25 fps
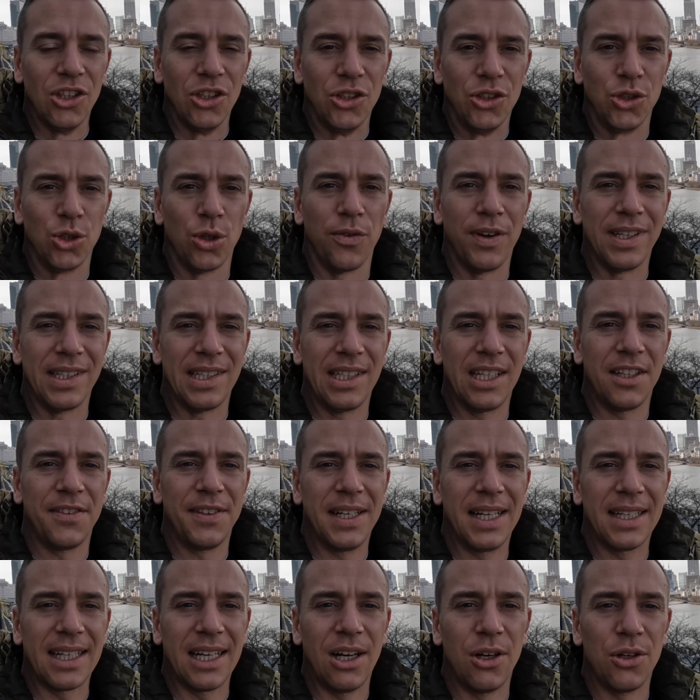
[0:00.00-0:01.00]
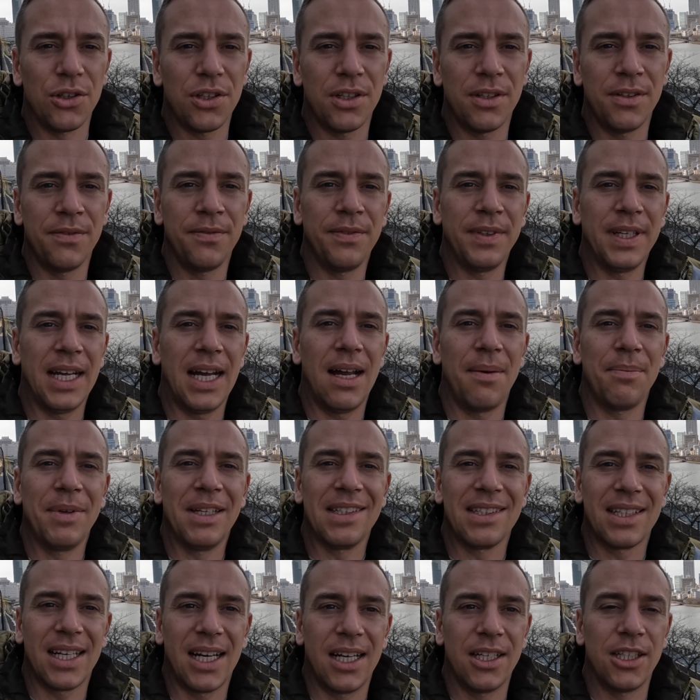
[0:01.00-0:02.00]
So, wir sind jetzt wieder draußen. Wir haben
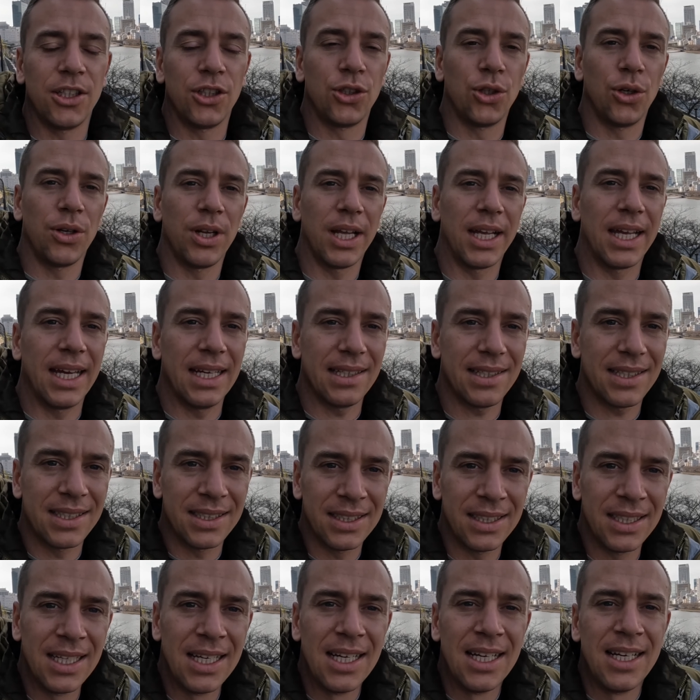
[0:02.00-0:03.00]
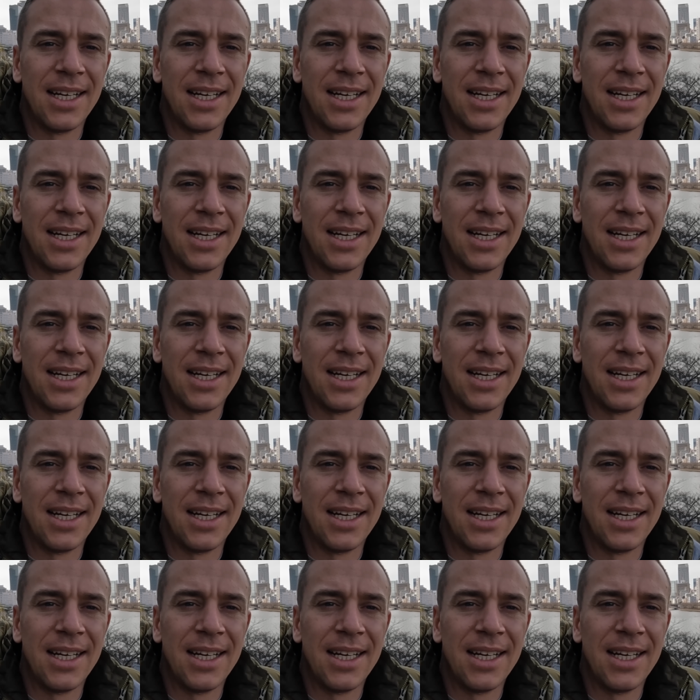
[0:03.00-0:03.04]
jetzt gerade schön gegessen.